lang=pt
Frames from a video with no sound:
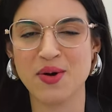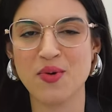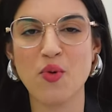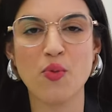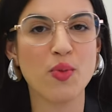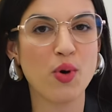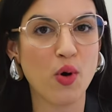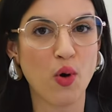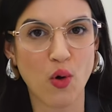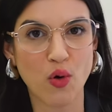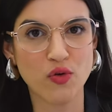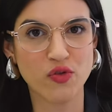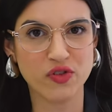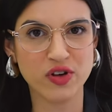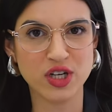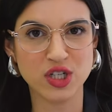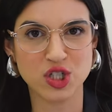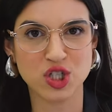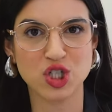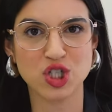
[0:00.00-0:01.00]
O meu
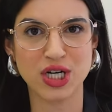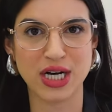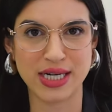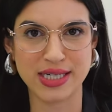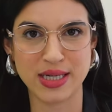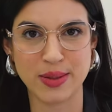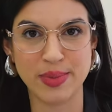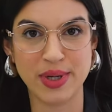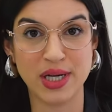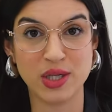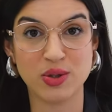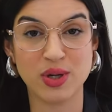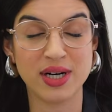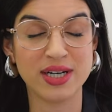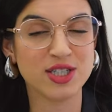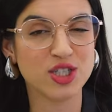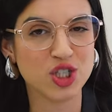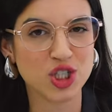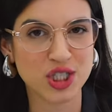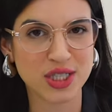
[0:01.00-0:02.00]
convite de casamento, ele é
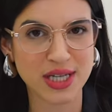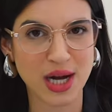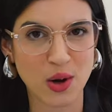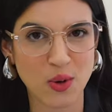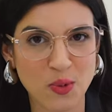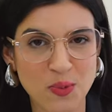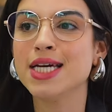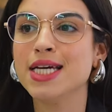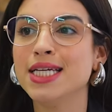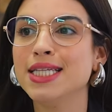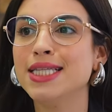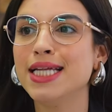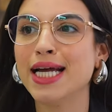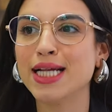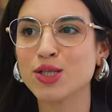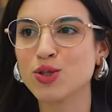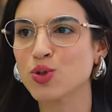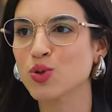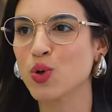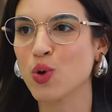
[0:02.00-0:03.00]
digital. E
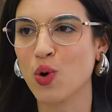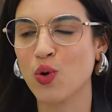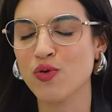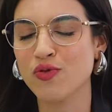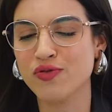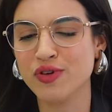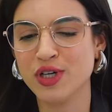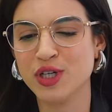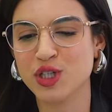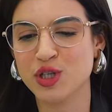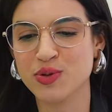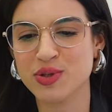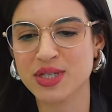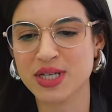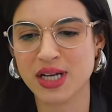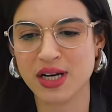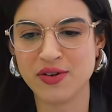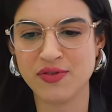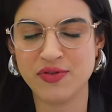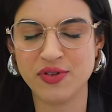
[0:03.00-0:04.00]
dentro do convite eu
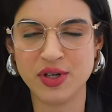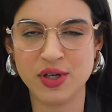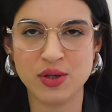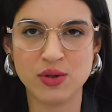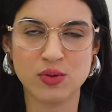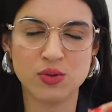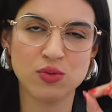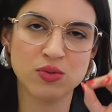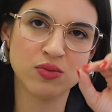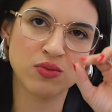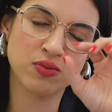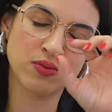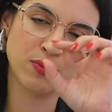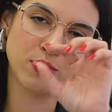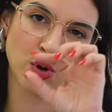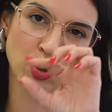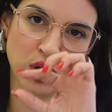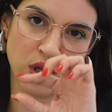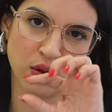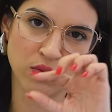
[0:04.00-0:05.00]
escrevi um
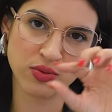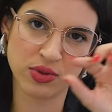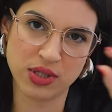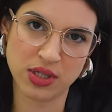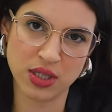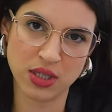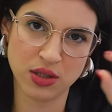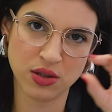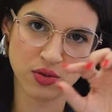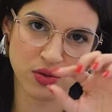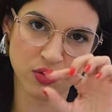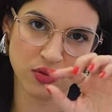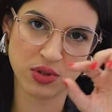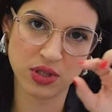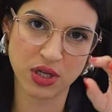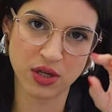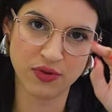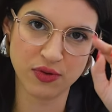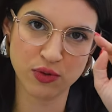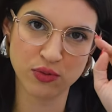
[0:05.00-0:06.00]
botãozinho,
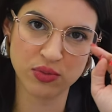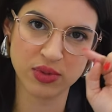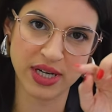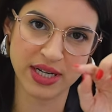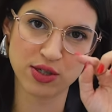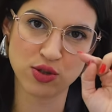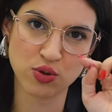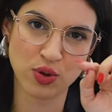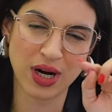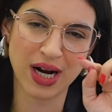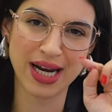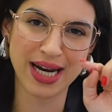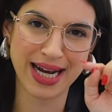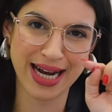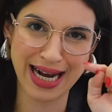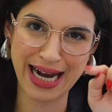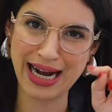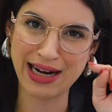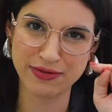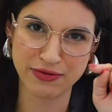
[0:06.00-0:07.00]
escrevi um texto
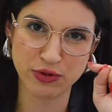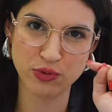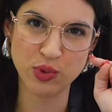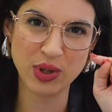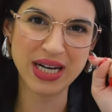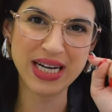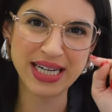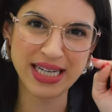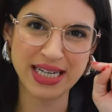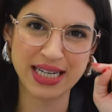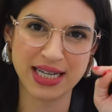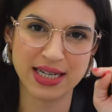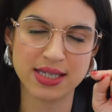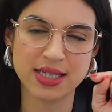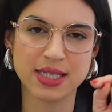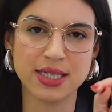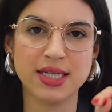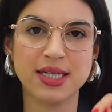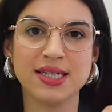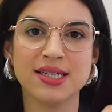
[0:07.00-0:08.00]
clicável, um link
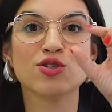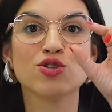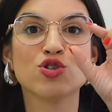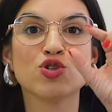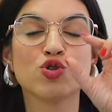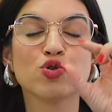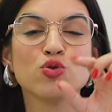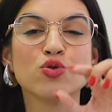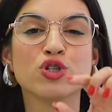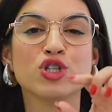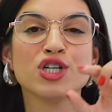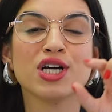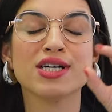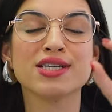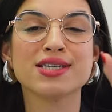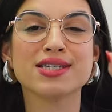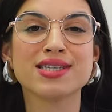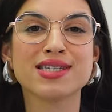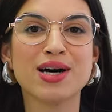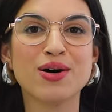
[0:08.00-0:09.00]
assim,
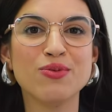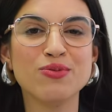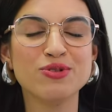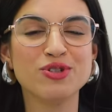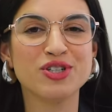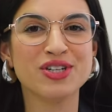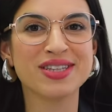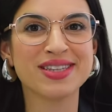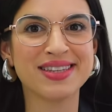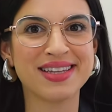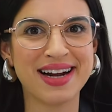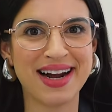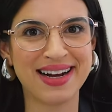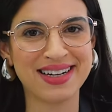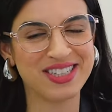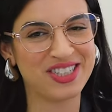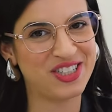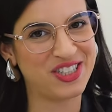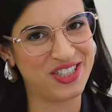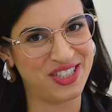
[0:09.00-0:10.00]
sugestão de
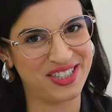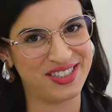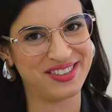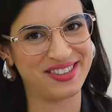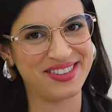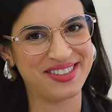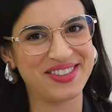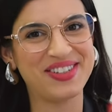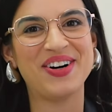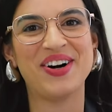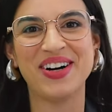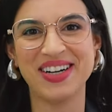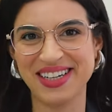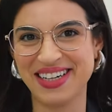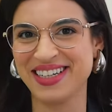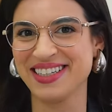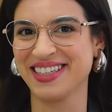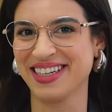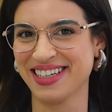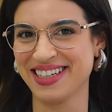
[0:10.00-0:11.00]
traje. Olha
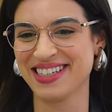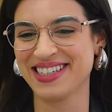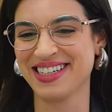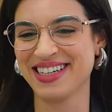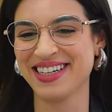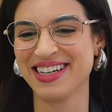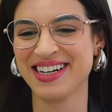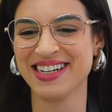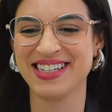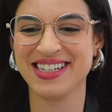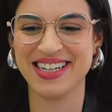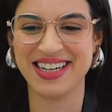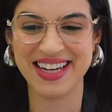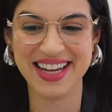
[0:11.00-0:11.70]
que interessante.